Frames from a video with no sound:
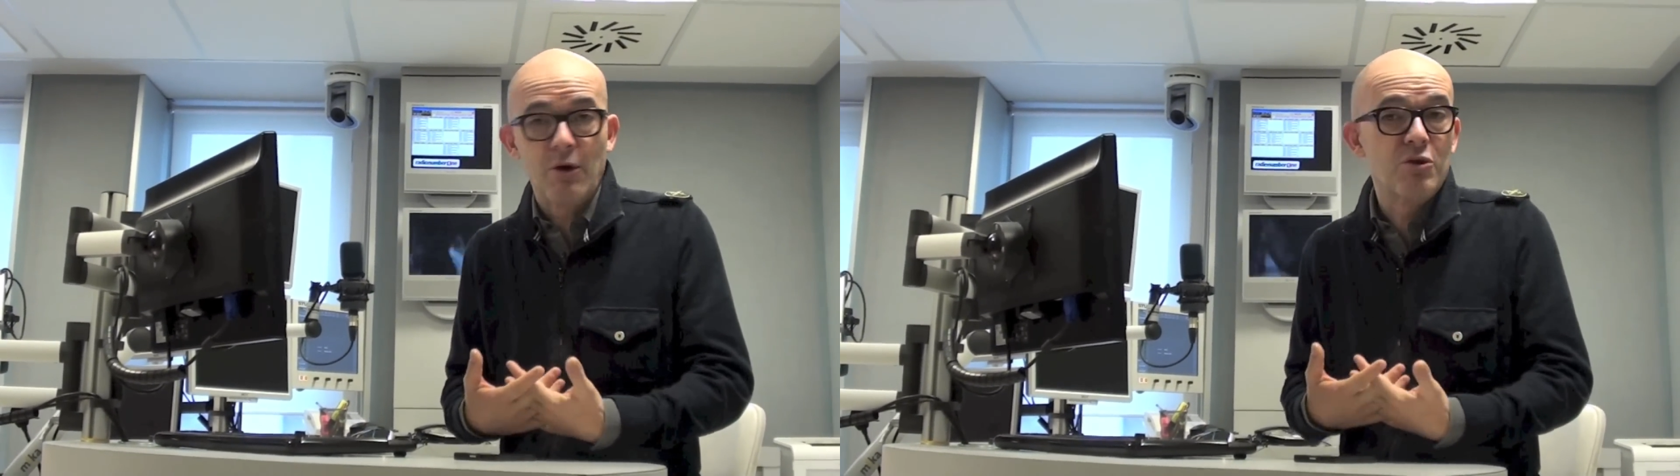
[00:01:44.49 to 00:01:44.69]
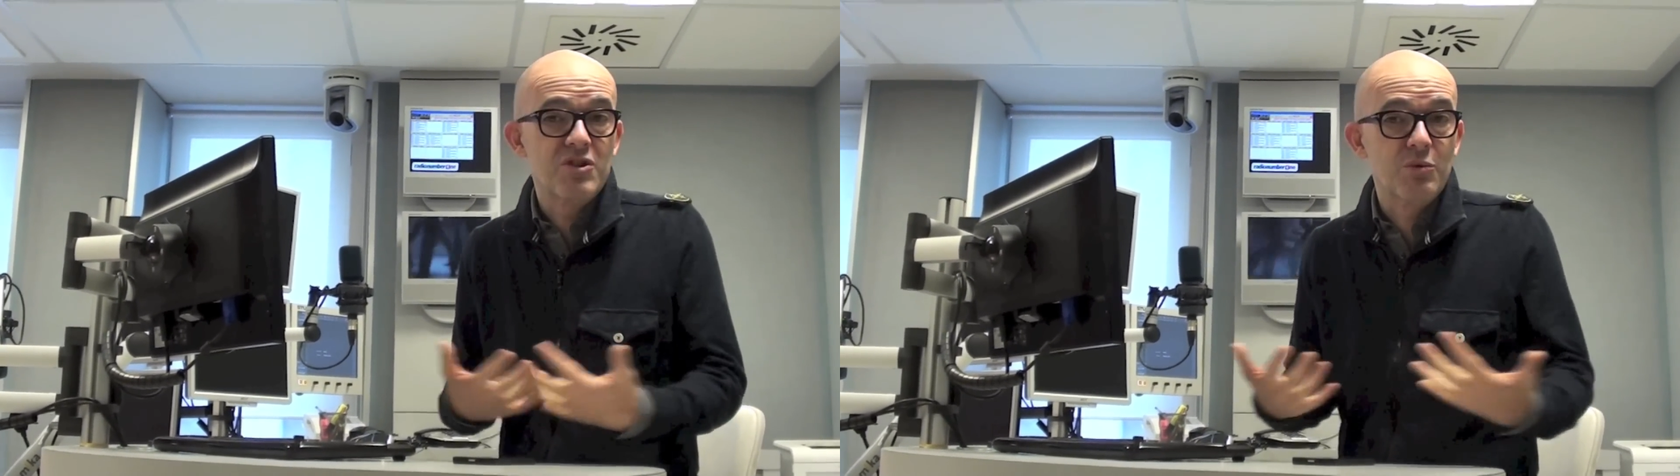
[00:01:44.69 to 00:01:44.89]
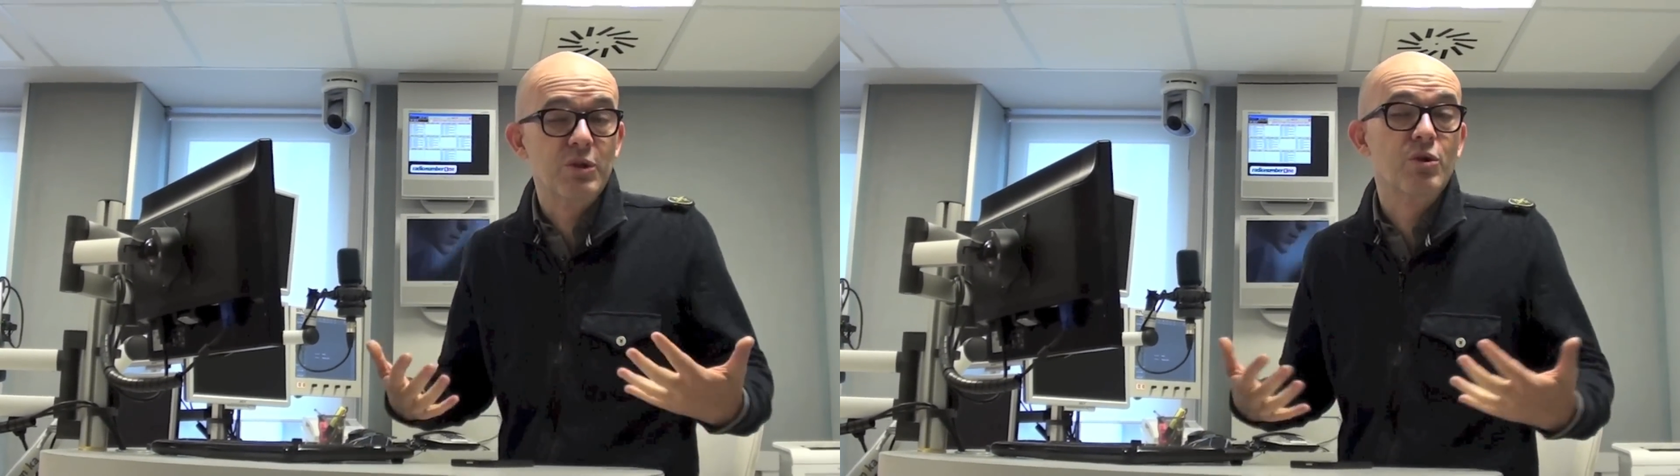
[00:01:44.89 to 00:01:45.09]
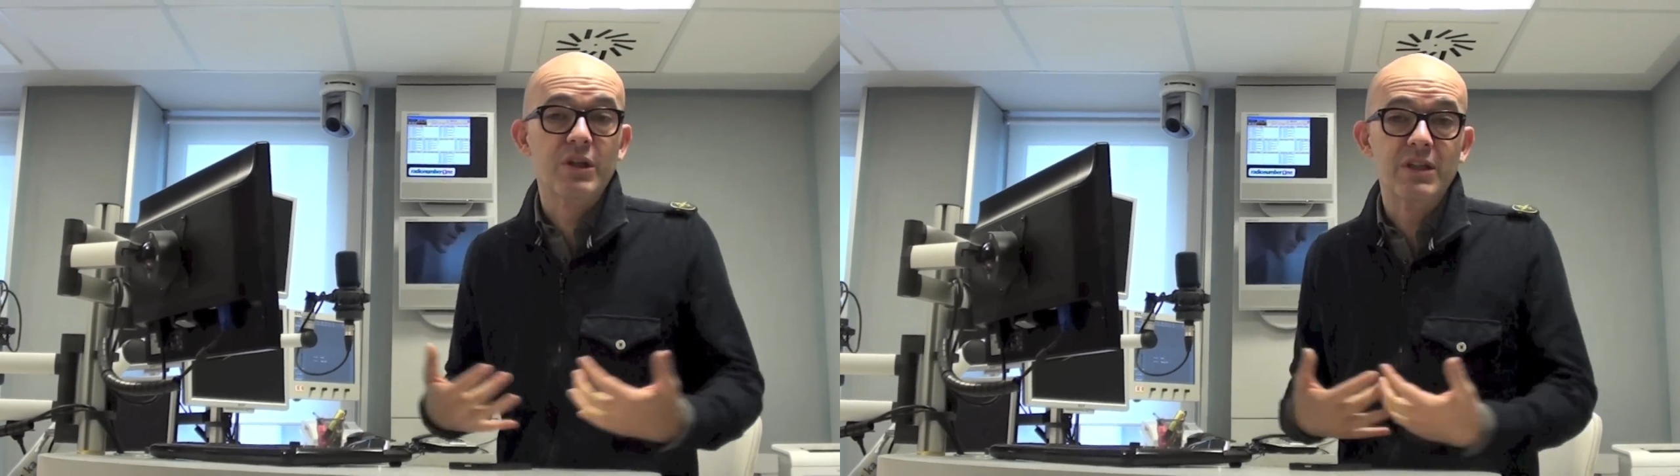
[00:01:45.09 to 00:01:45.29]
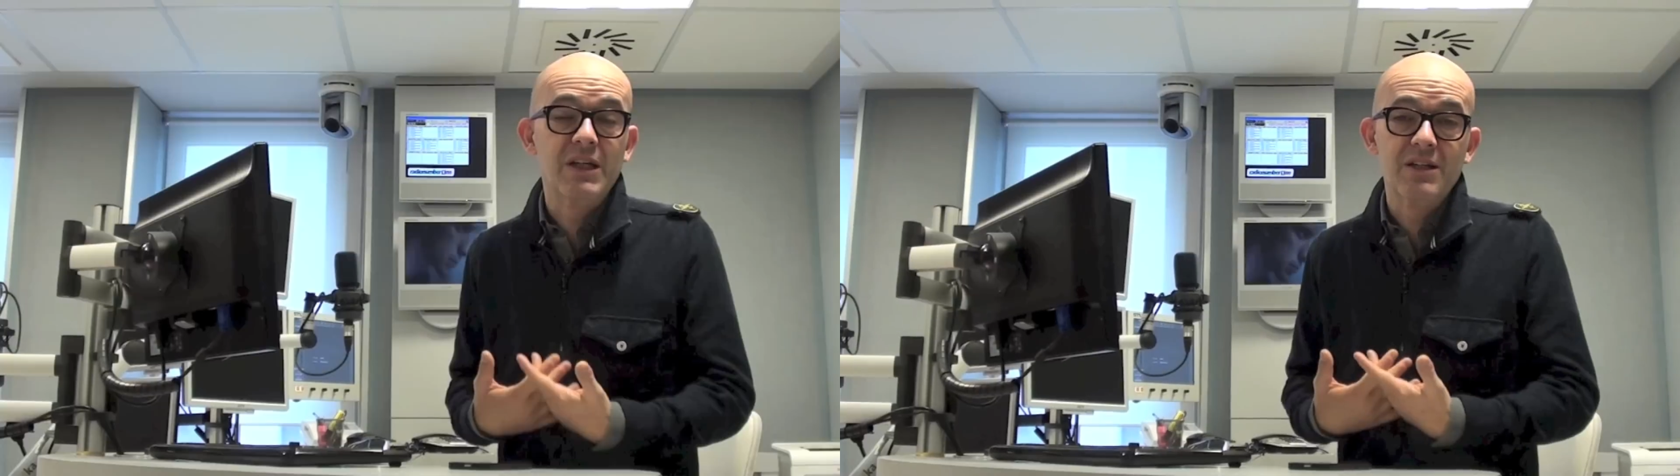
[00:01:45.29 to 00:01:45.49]
ho seguito
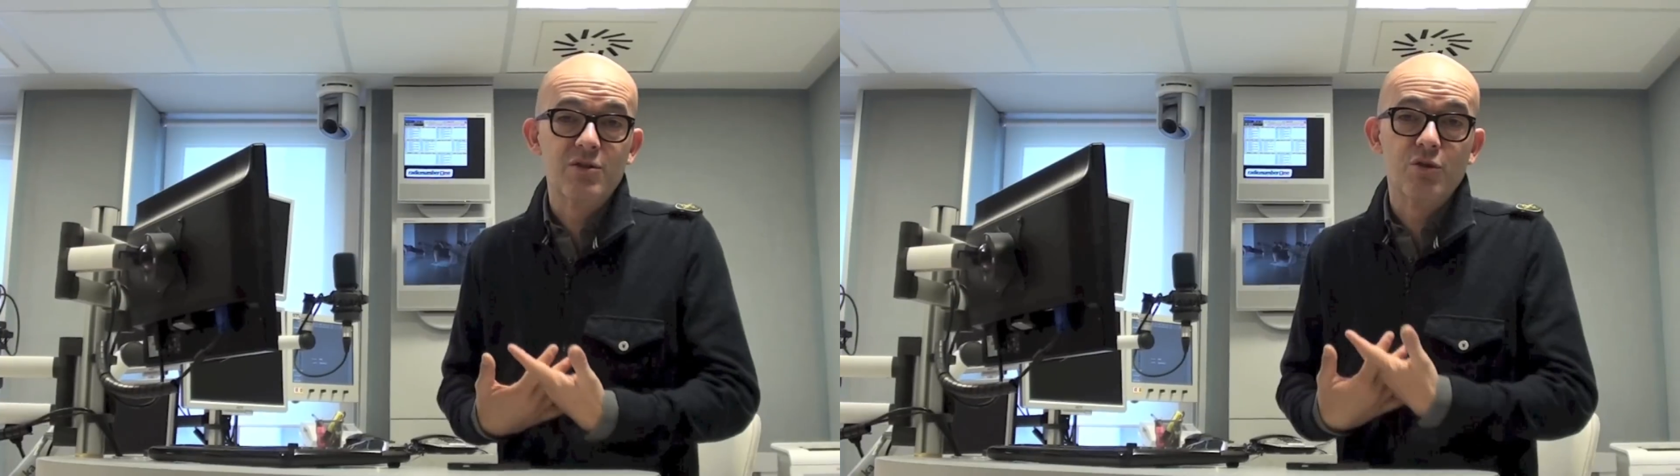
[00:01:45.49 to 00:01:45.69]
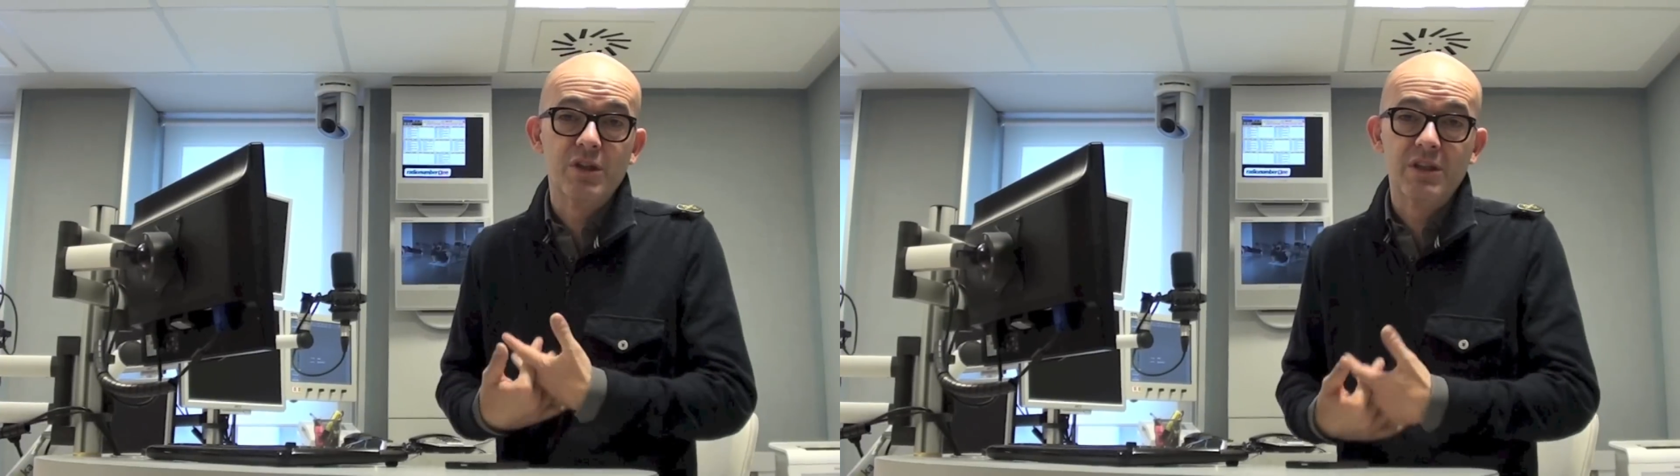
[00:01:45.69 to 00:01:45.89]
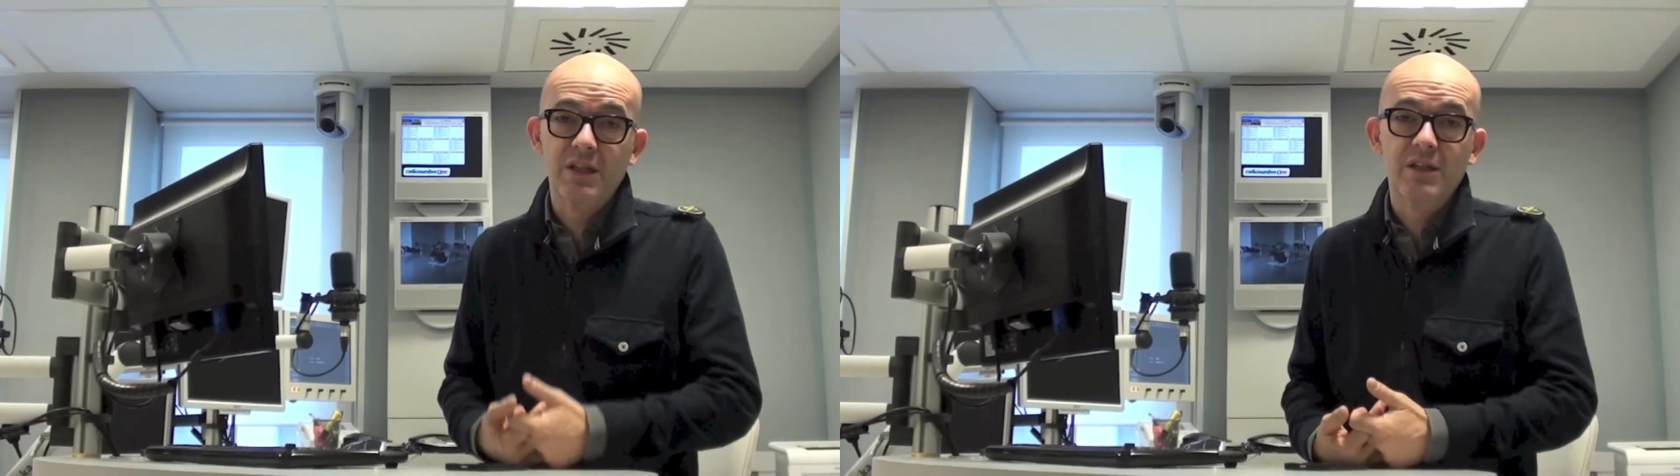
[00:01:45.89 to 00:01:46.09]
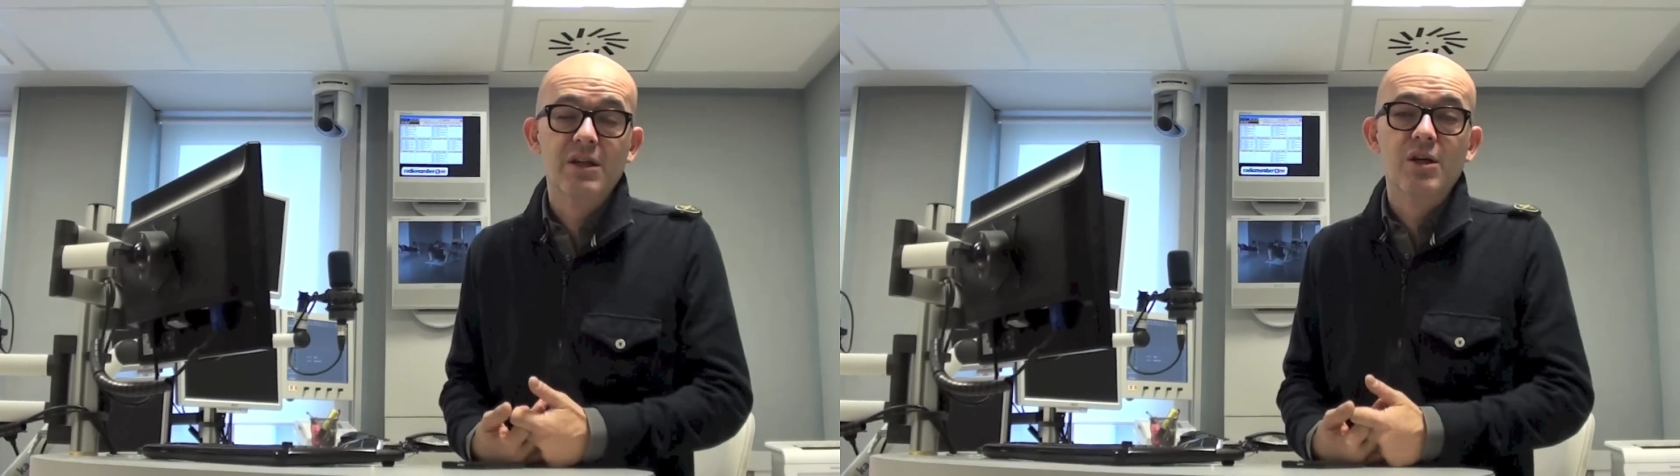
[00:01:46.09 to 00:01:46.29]
le indicazioni di